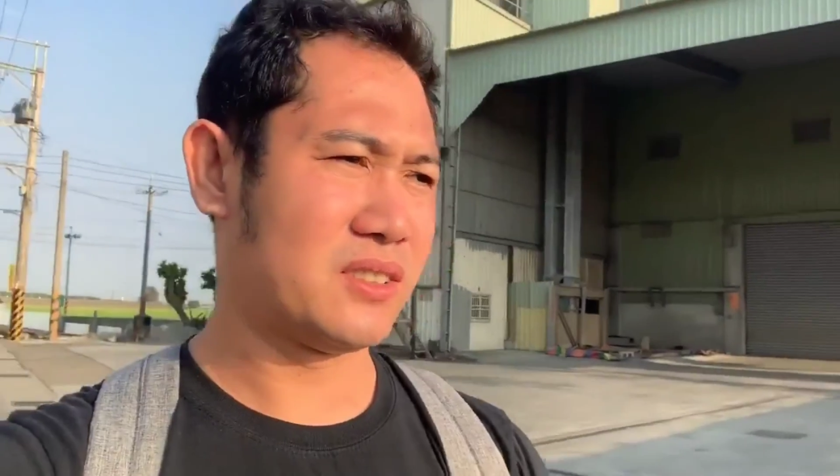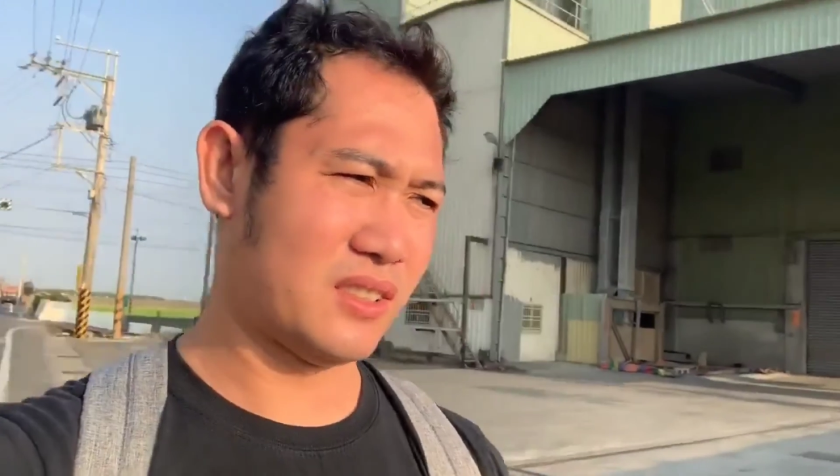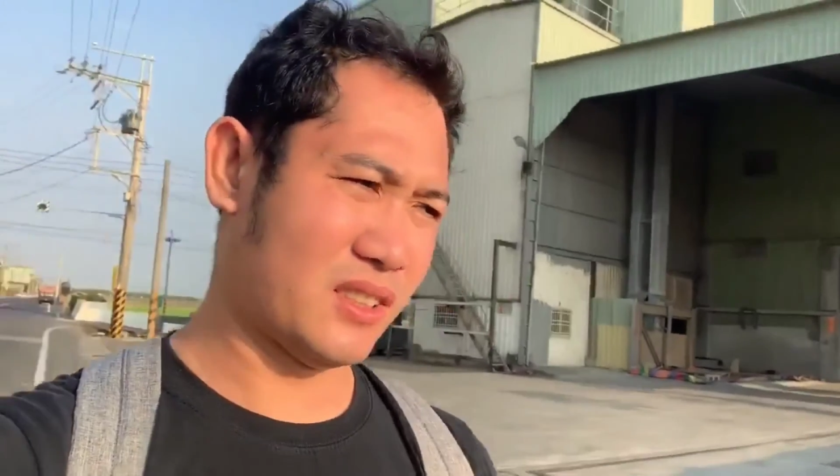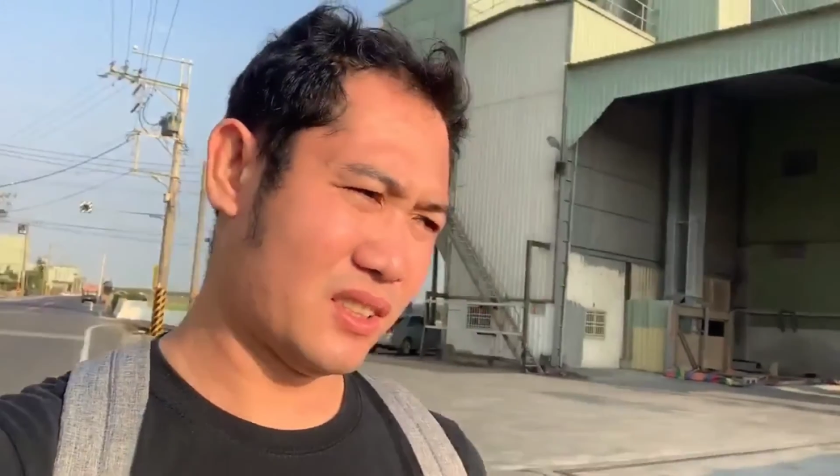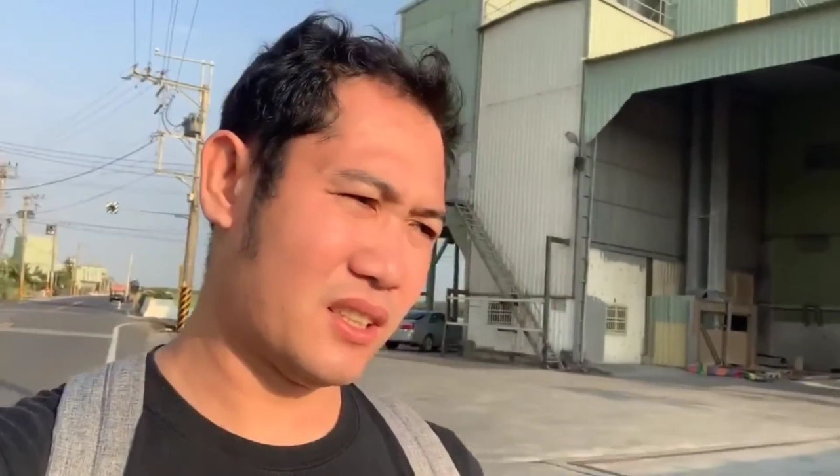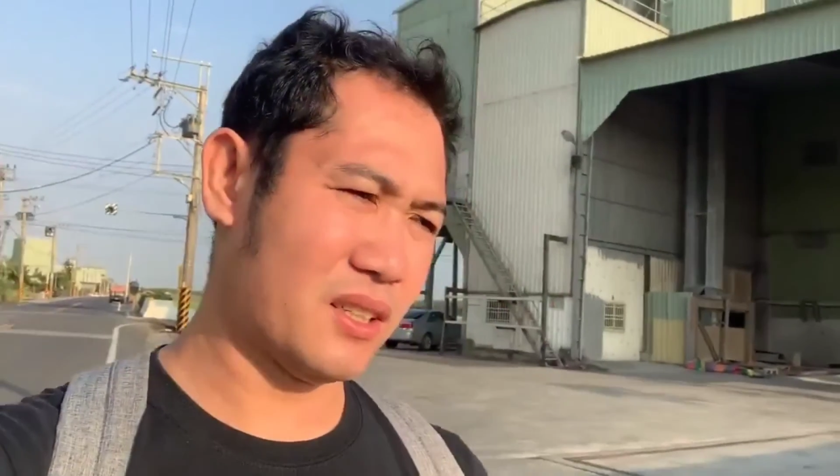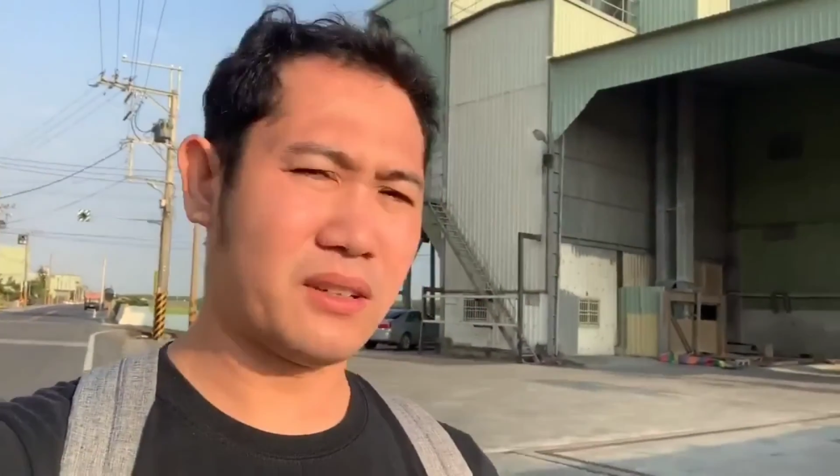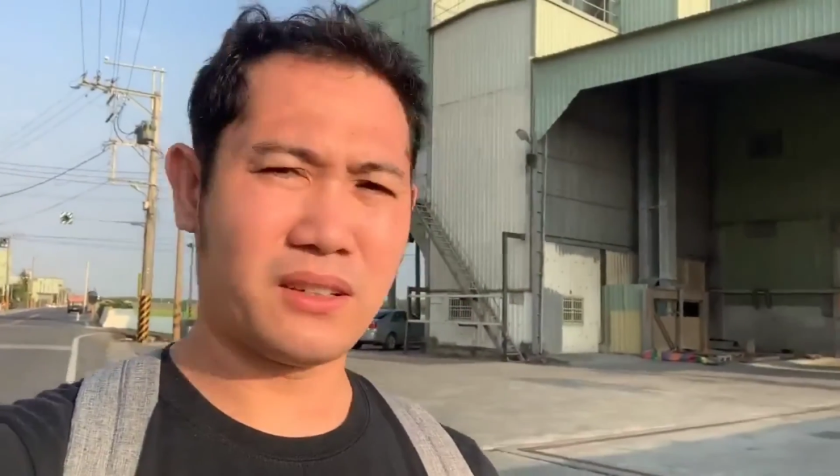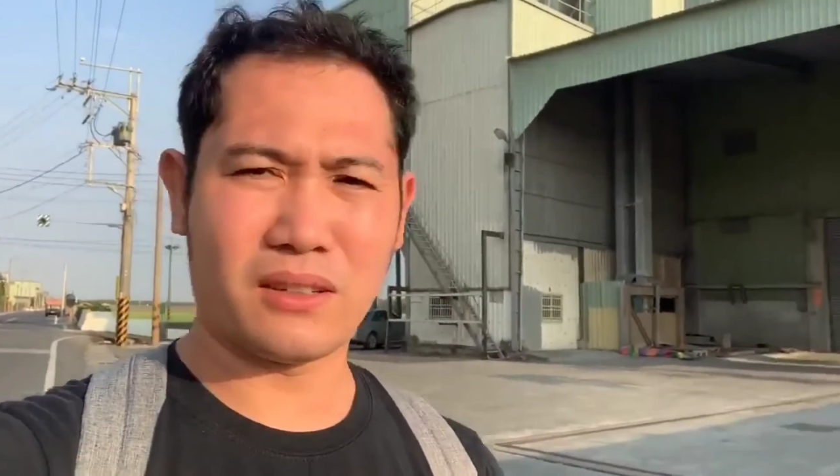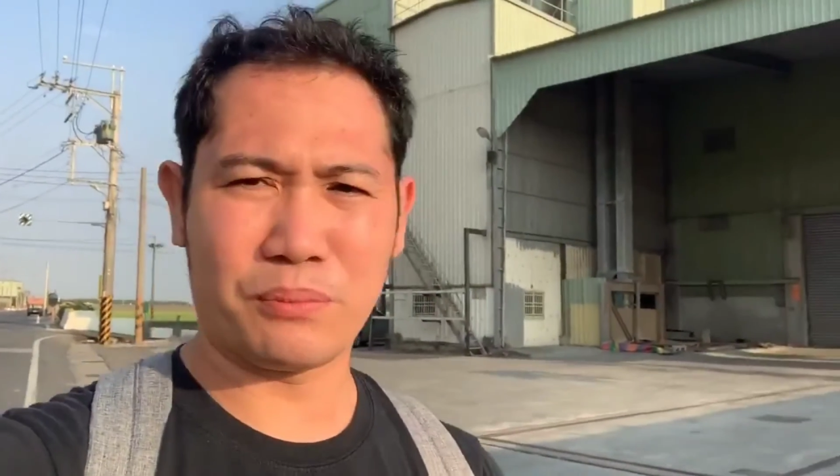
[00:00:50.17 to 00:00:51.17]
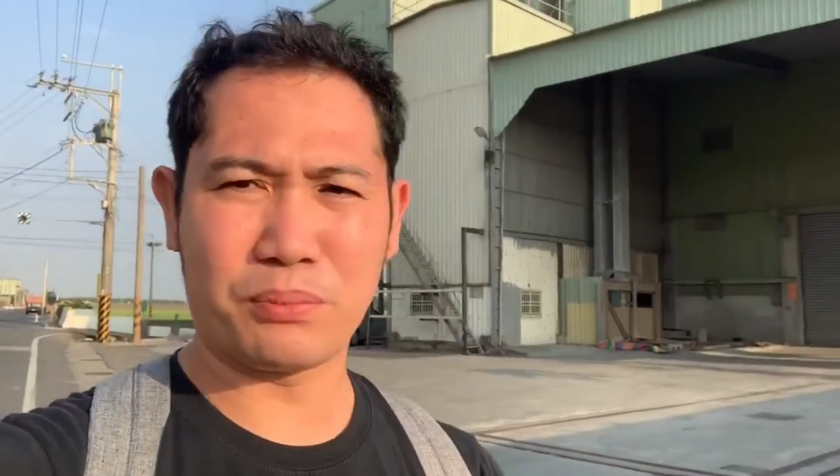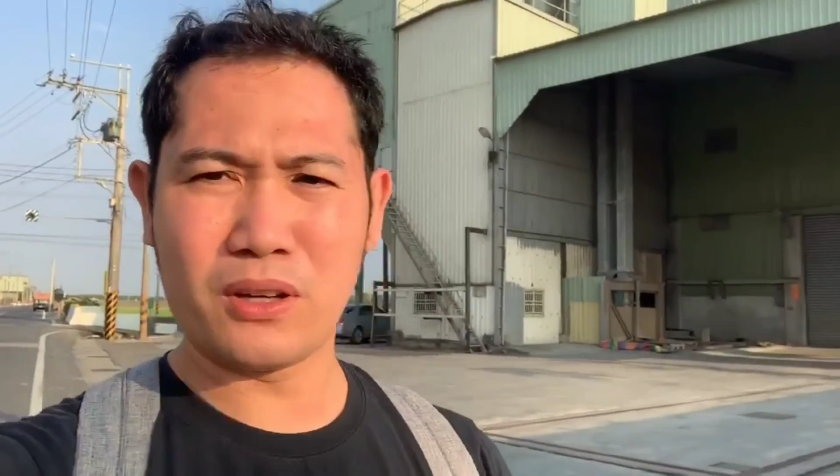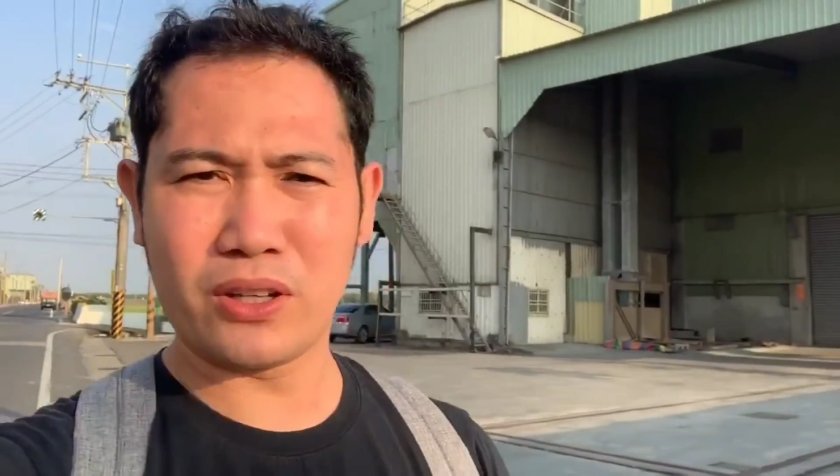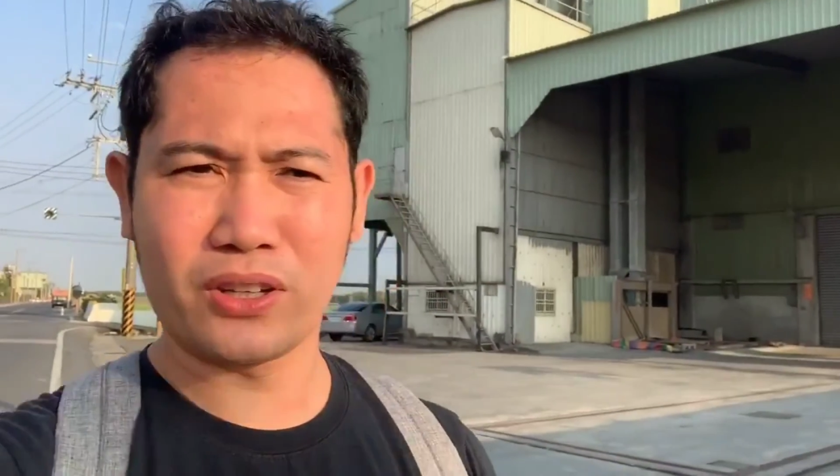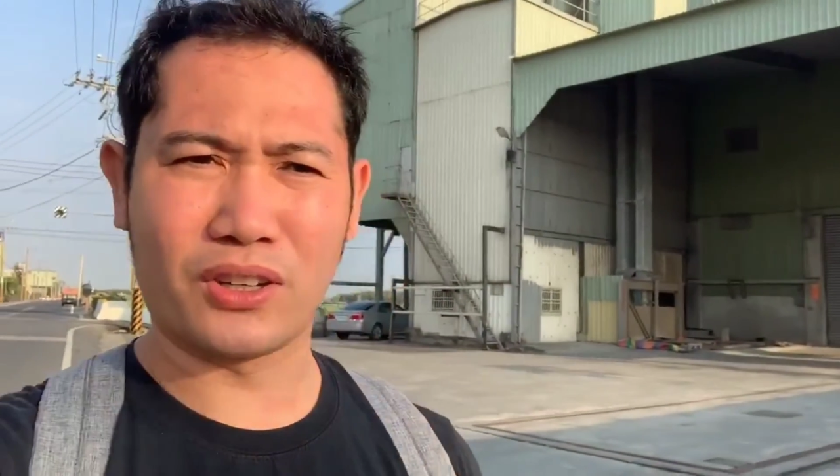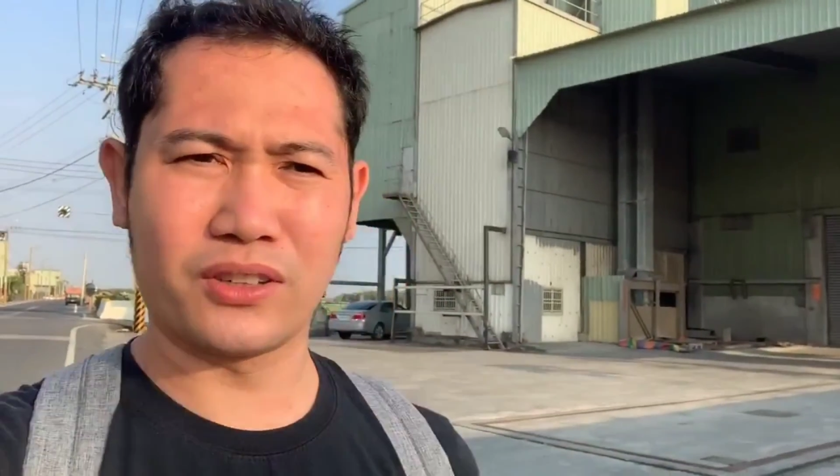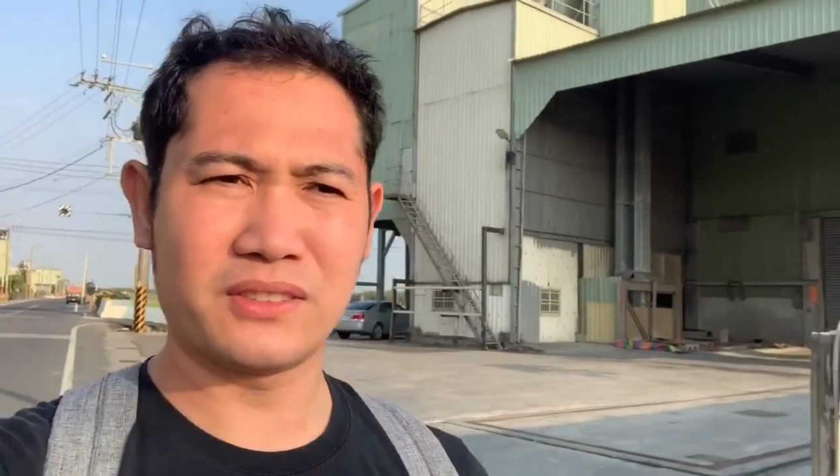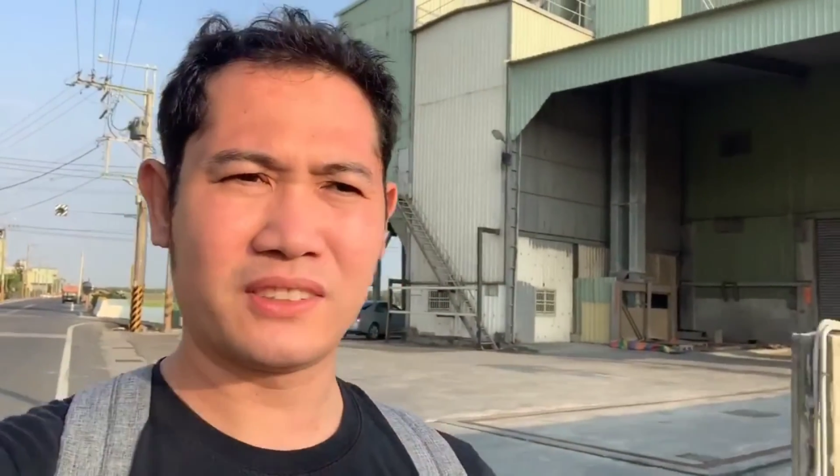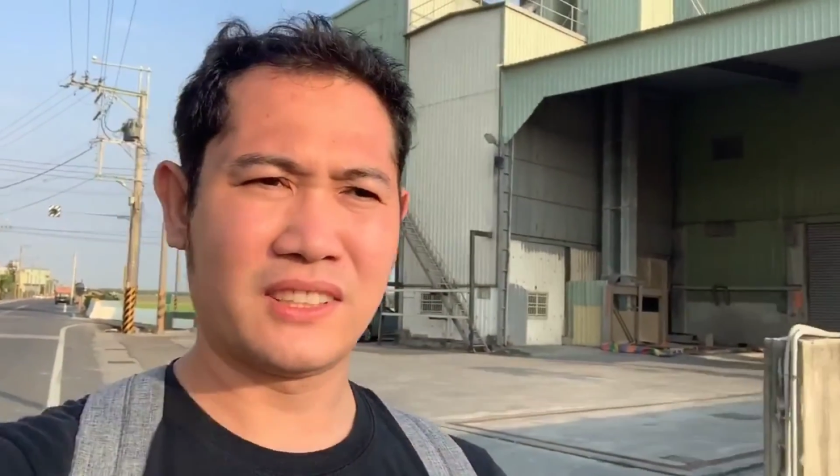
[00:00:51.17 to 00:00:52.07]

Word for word: uh, repolyo,